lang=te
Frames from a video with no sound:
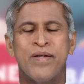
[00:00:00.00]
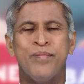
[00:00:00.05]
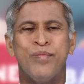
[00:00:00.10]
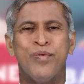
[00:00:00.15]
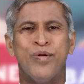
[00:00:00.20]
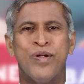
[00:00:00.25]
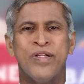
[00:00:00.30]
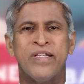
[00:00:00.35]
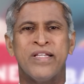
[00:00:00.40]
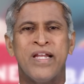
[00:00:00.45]

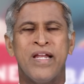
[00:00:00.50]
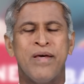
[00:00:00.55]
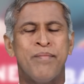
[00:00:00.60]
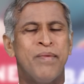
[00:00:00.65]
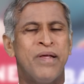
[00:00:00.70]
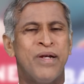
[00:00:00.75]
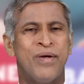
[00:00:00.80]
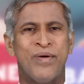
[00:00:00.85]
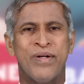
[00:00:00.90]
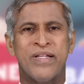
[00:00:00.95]
మూడు వందల
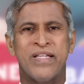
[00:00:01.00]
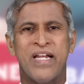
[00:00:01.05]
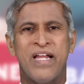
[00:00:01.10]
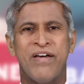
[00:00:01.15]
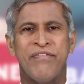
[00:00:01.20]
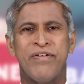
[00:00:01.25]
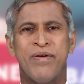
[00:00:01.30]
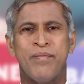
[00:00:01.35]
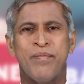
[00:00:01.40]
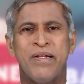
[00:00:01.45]
ఎంఎల్ రెండు వందల
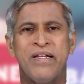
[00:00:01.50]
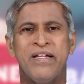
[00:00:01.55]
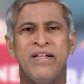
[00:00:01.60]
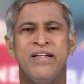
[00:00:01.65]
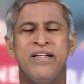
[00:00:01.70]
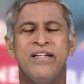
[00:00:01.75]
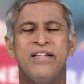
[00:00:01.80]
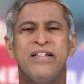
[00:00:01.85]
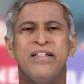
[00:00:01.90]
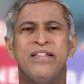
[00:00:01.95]
యాభై ఎంఎల్
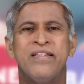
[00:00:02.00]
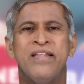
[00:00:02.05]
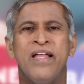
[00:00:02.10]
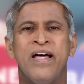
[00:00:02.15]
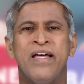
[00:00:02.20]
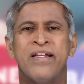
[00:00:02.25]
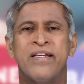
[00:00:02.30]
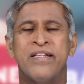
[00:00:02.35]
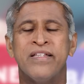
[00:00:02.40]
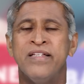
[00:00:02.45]

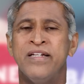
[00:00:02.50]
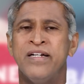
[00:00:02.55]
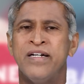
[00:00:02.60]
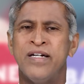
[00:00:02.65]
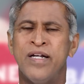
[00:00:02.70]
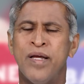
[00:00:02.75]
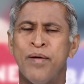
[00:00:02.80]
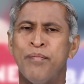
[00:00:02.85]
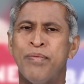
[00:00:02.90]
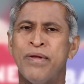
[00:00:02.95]
దానికి
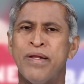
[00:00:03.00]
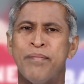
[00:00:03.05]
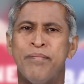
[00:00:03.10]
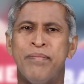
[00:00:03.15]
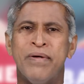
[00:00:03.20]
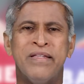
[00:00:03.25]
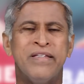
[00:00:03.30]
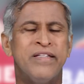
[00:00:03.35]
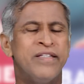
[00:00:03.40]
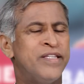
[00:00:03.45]
డబ్బులు
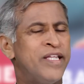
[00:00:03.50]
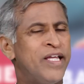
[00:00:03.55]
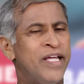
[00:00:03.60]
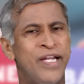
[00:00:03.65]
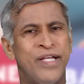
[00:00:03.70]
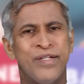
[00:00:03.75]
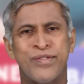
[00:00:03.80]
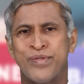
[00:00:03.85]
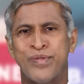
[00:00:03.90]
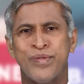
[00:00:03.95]
ఇబ్బంది
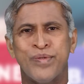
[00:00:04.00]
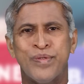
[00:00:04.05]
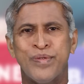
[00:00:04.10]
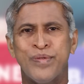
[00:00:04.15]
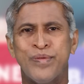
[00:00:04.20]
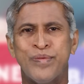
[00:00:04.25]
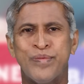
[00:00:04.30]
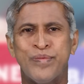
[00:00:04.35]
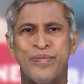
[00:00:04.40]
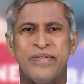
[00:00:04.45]

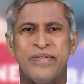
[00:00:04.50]
తేనేసుకోవద్దు